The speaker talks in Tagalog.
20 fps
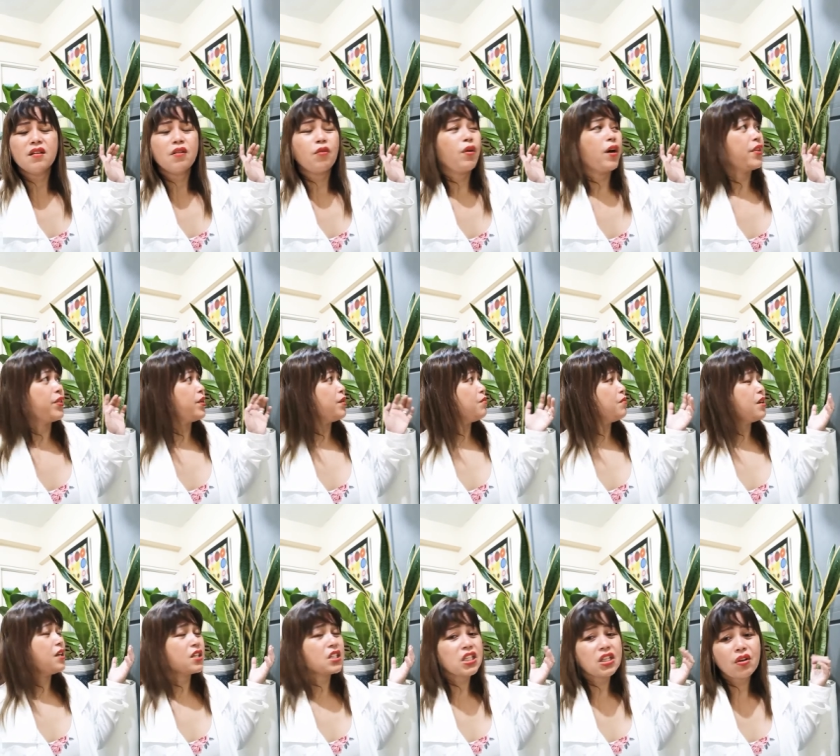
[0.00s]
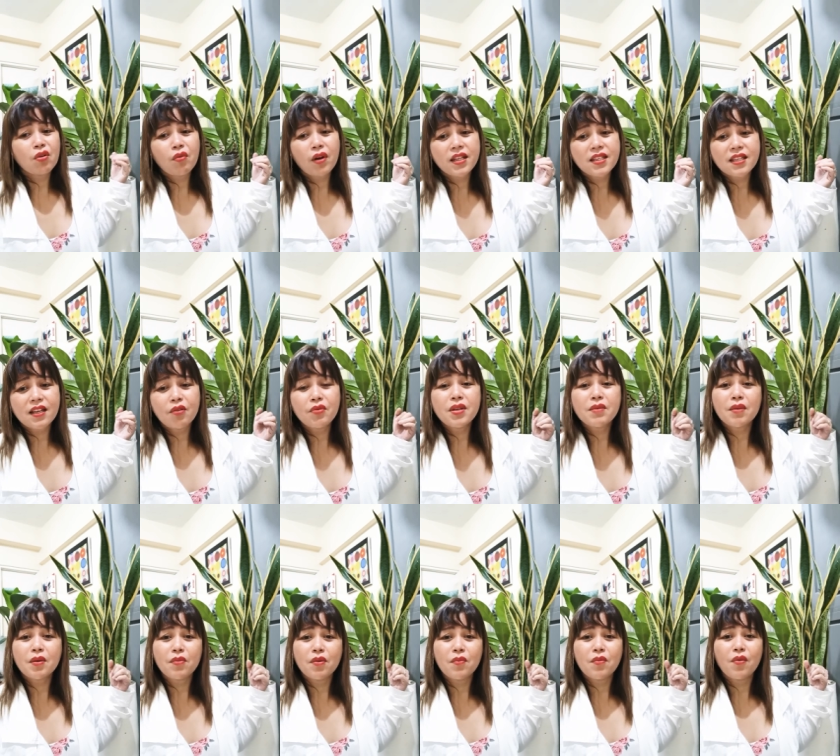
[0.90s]
Water mo lang siya ng once a week,
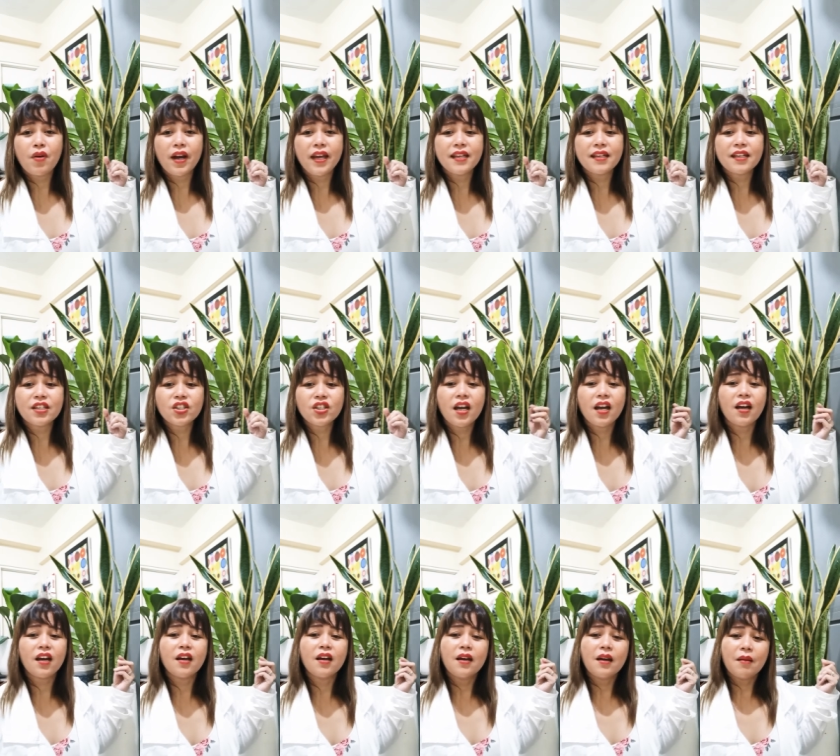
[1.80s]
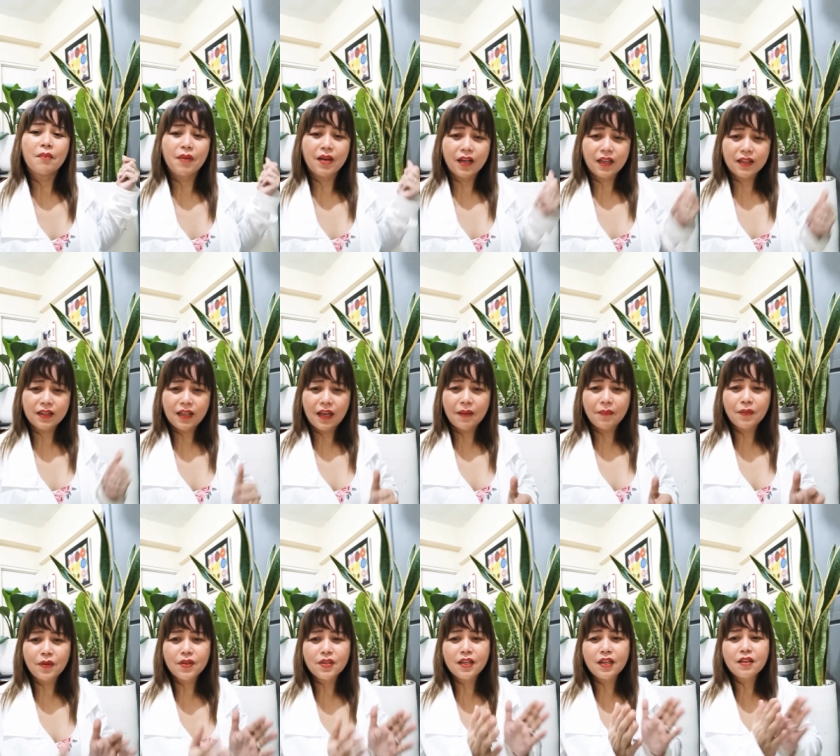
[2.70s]
mabubuhay na siya.
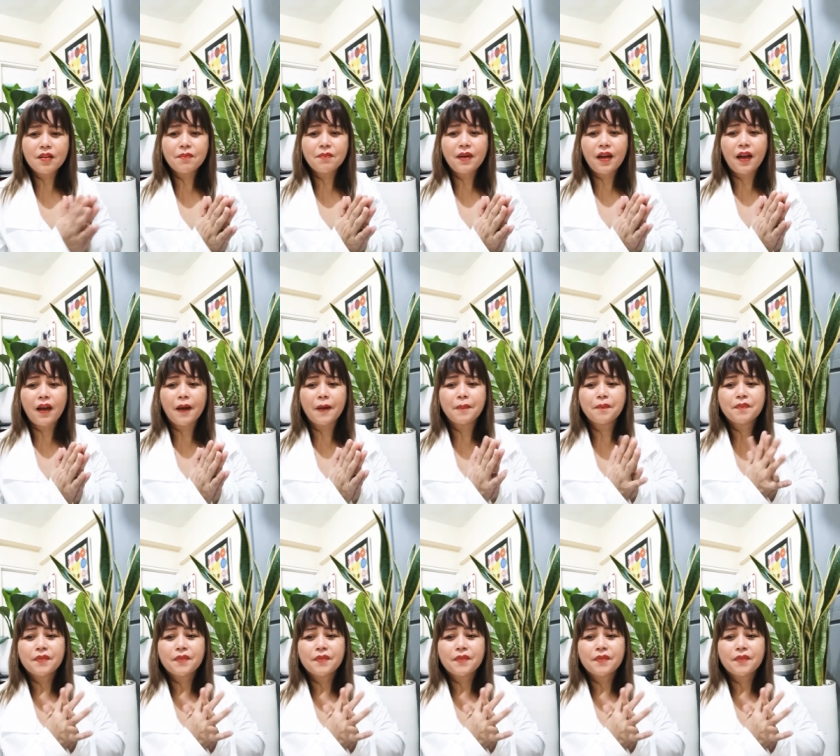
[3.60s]
Pagkatapos, ano pa,